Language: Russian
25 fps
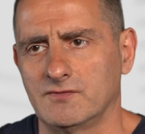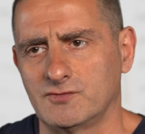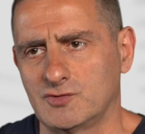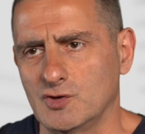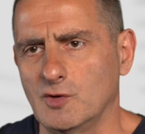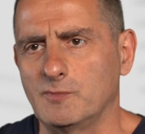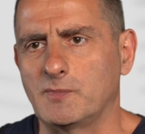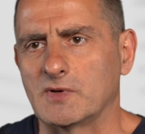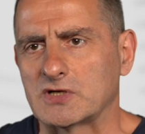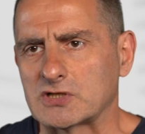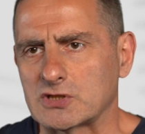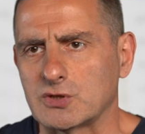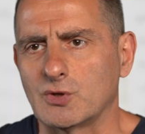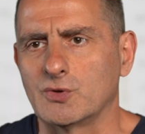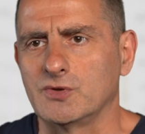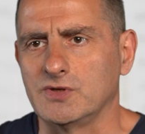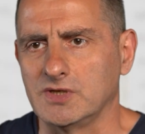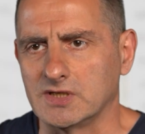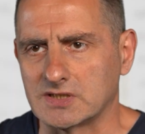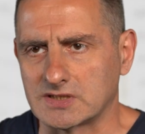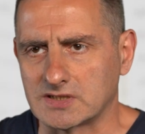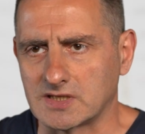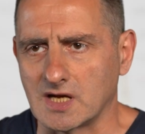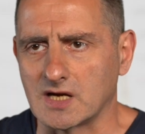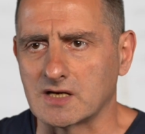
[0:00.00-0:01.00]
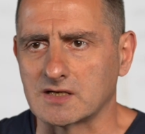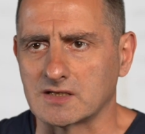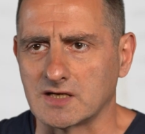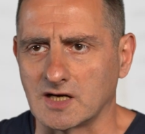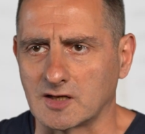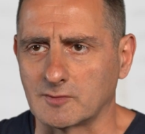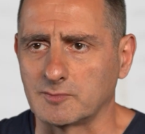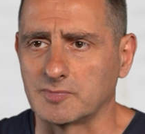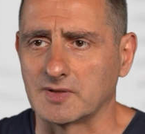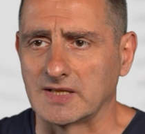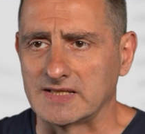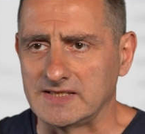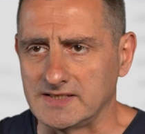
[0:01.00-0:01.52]
Все пошло не так,
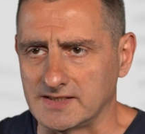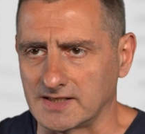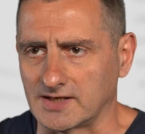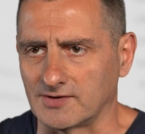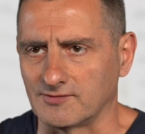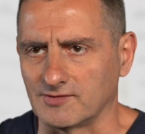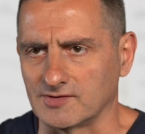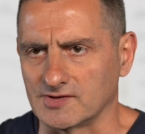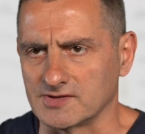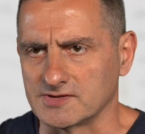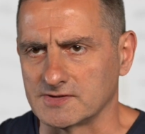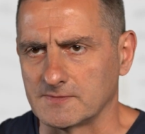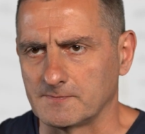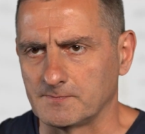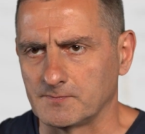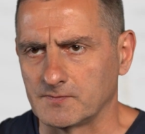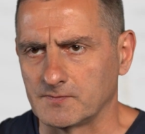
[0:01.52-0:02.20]
как планировалось.